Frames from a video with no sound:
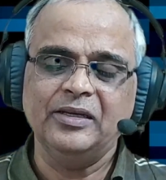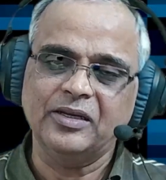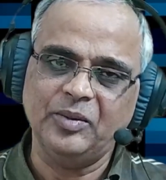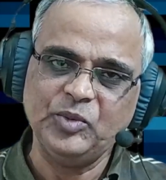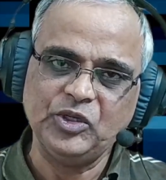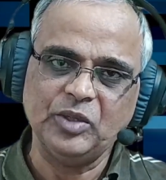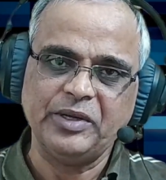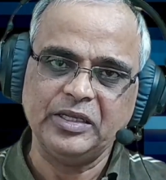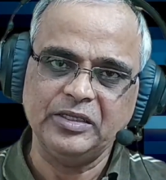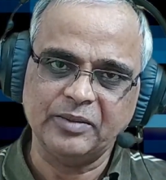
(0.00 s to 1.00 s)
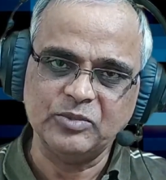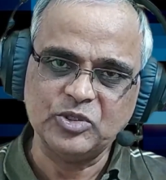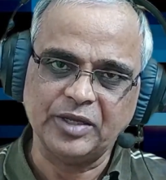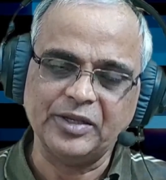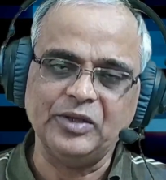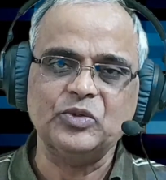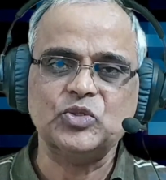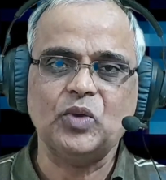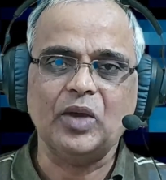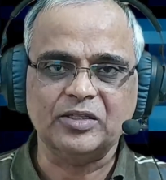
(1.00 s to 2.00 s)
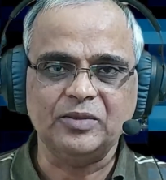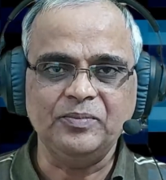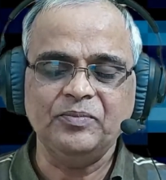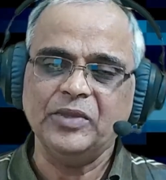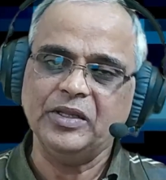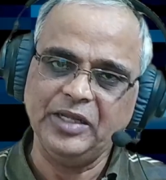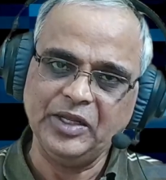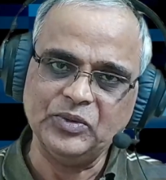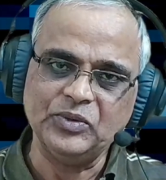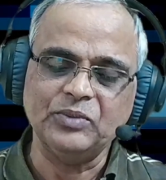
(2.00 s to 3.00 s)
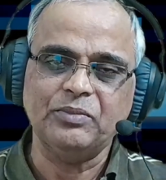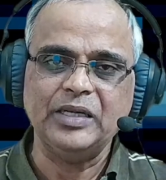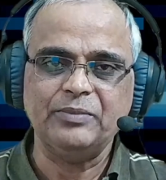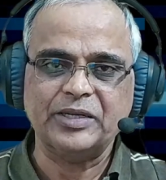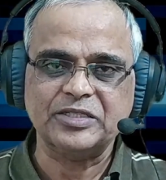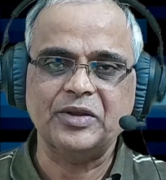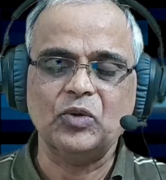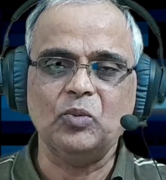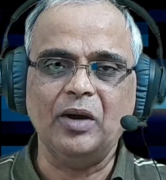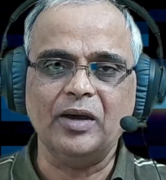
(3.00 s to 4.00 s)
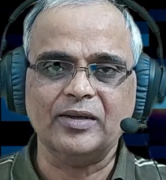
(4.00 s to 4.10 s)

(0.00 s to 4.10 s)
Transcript: కంప్యూటర్ పరిజ్ఞానం ఛానల్కు స్వాగతం నేను ఫణిప్రసన్న ప్రసన్న కుమార్